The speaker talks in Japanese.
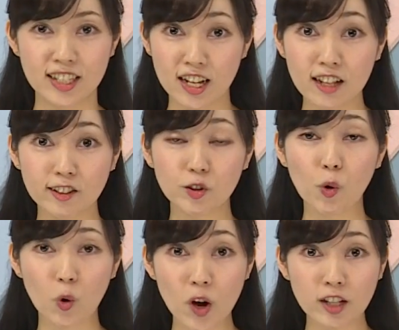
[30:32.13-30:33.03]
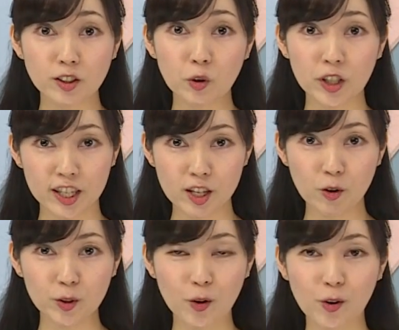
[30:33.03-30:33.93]
4月と5月の出来
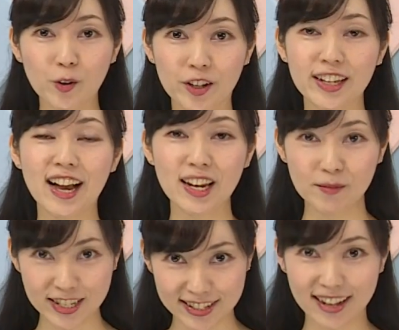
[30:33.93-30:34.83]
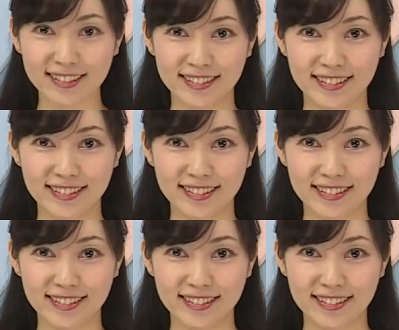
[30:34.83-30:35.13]
事を振り返りました